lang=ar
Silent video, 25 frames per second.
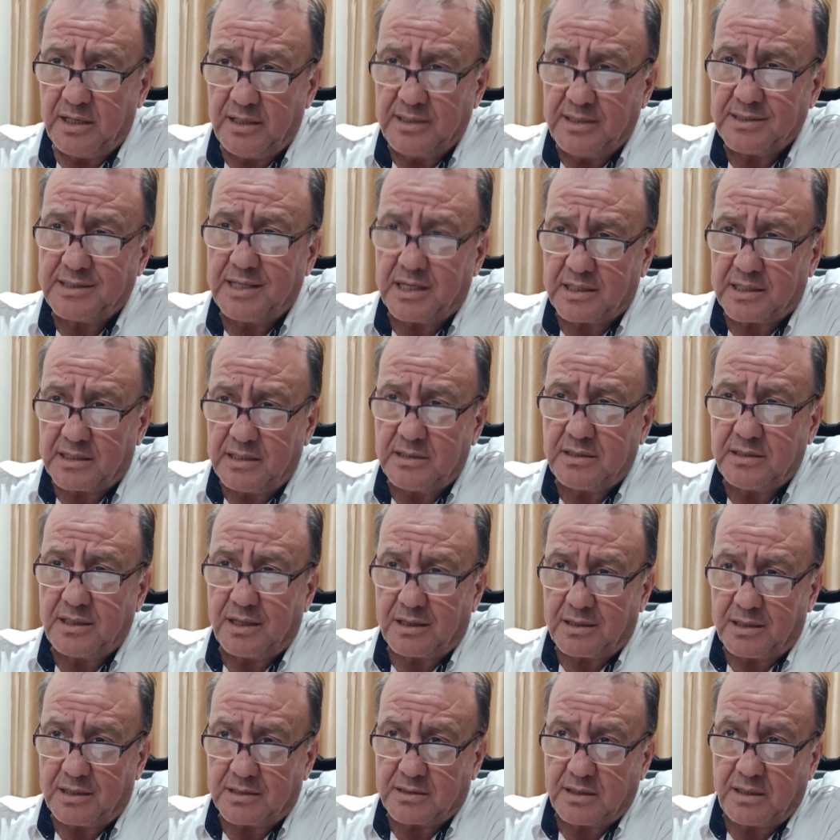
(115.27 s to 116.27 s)
لتأكيد
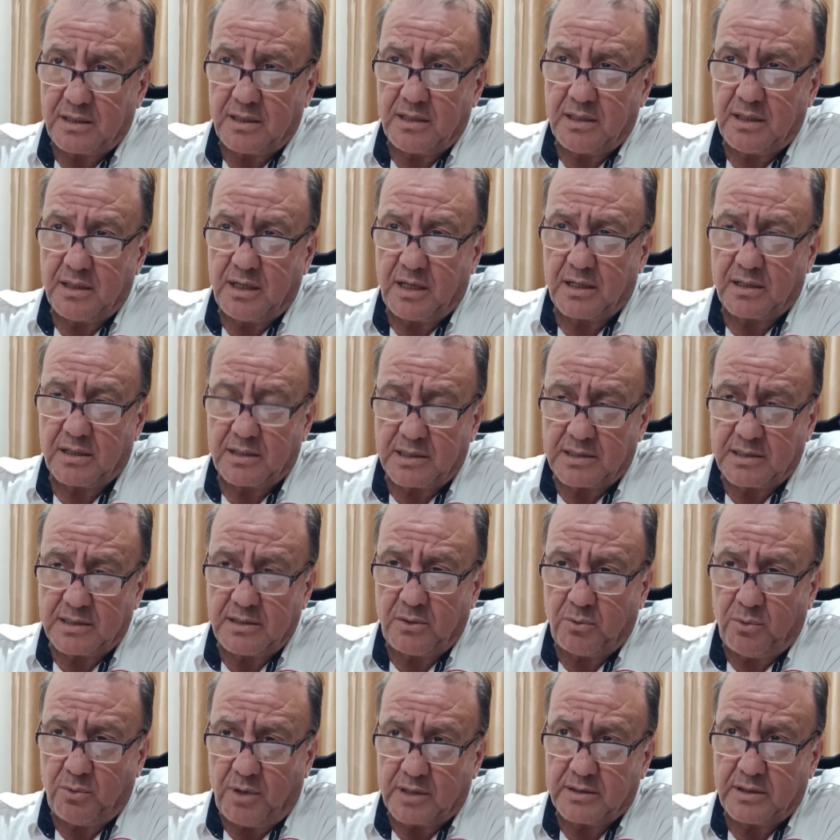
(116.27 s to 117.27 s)
القتل
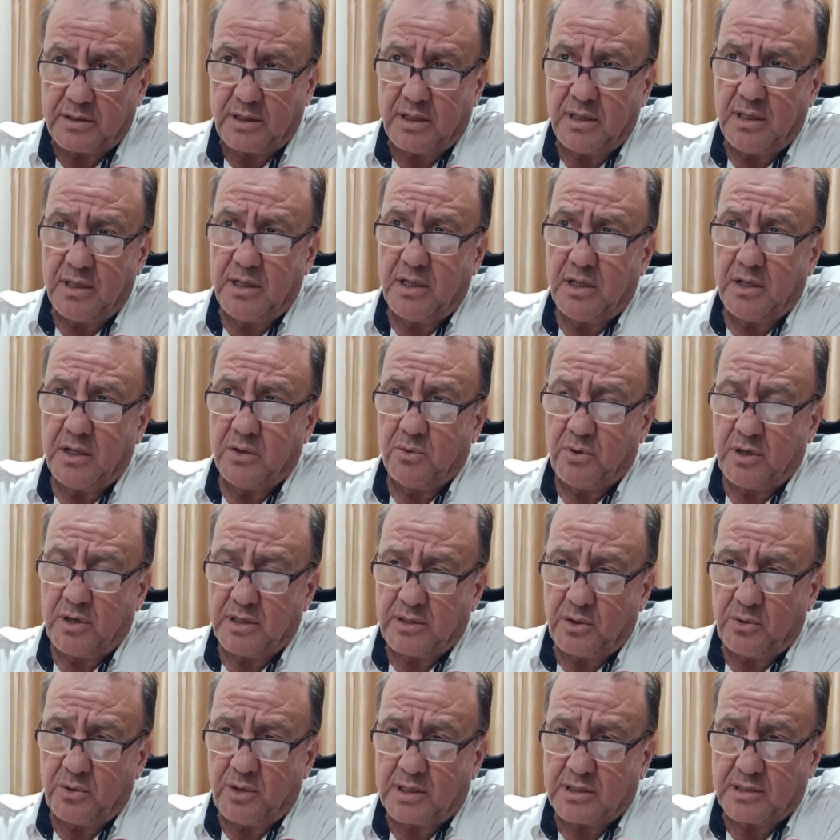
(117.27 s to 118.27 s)
القتل الواضح
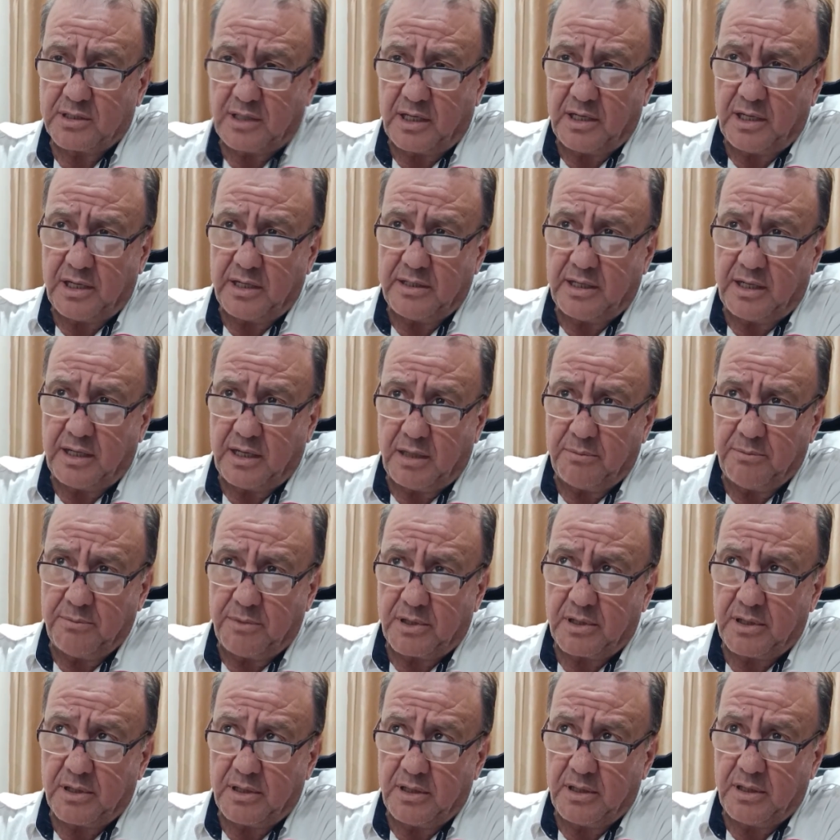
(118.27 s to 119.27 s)
وهذا يؤكد على أن
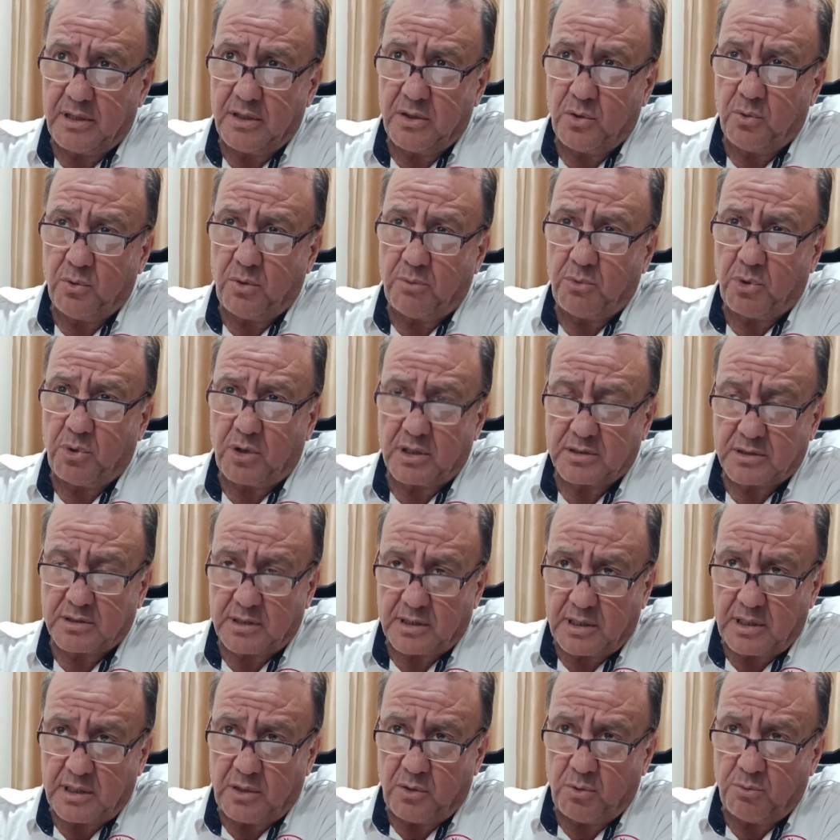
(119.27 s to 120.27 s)
الأمر هو
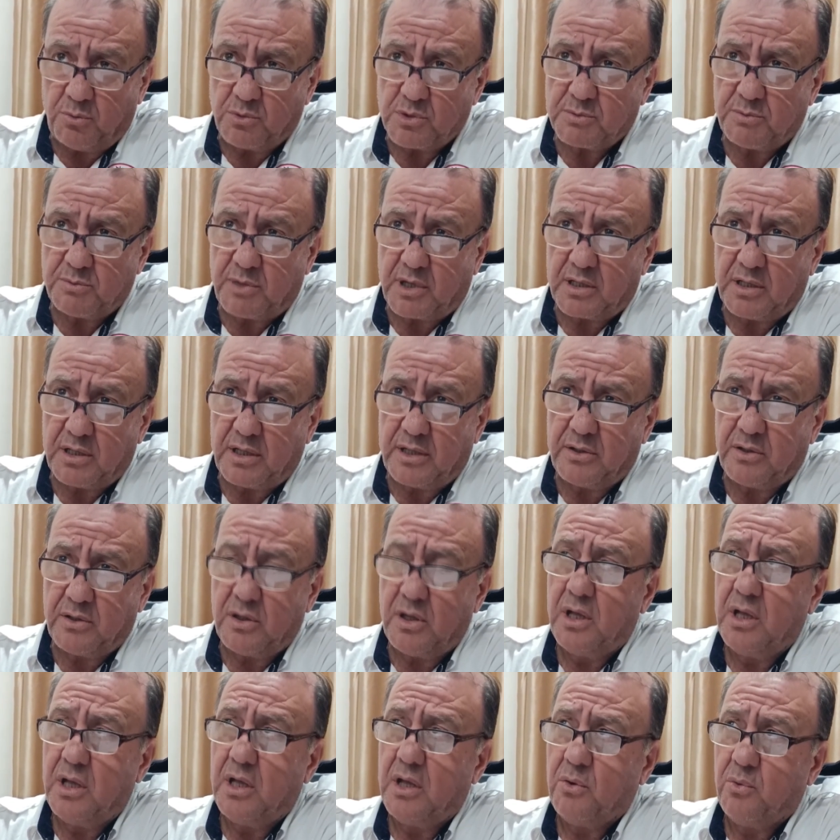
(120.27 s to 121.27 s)
مخطط له
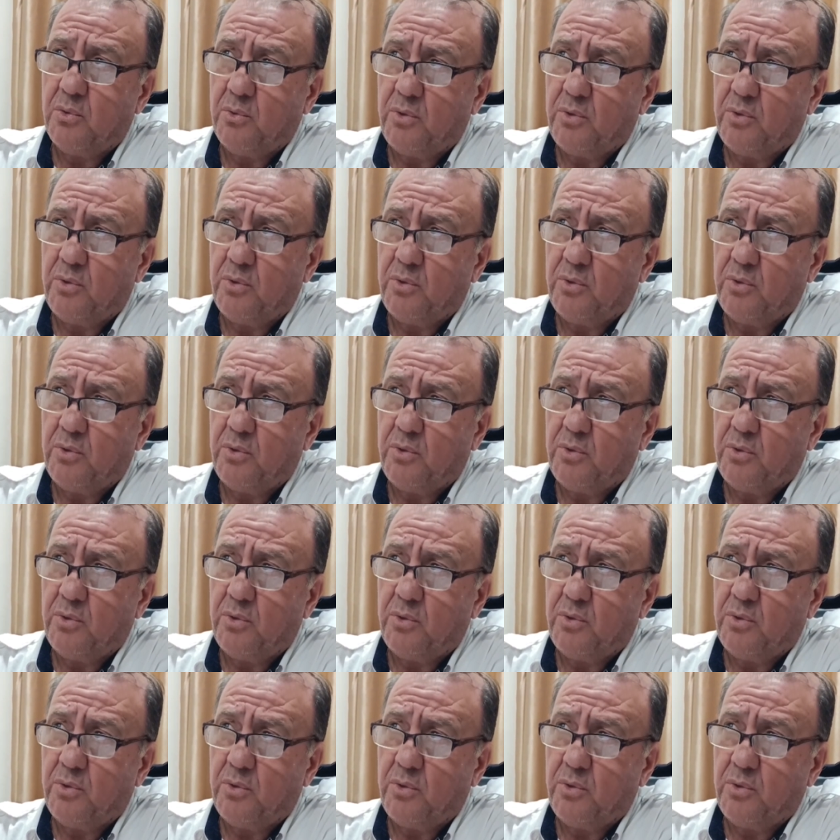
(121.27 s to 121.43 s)
مسبقا